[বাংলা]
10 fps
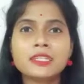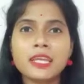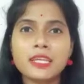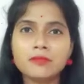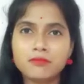
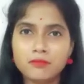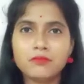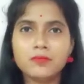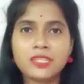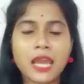সেই
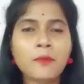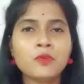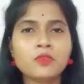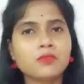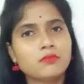
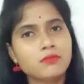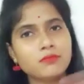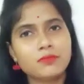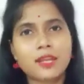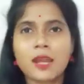ডায়মন্ড
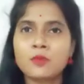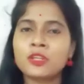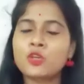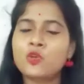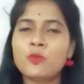
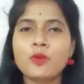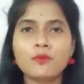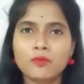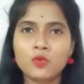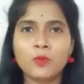কার্বন কিউবে
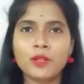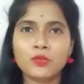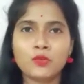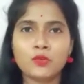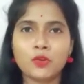
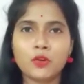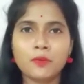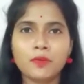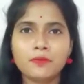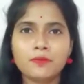রূপান্তরিত
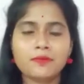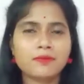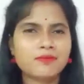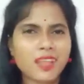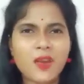হবে
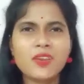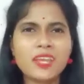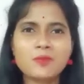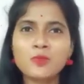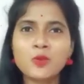
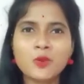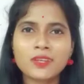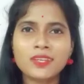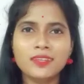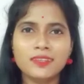তাহলে এর মূল্য
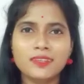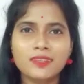কী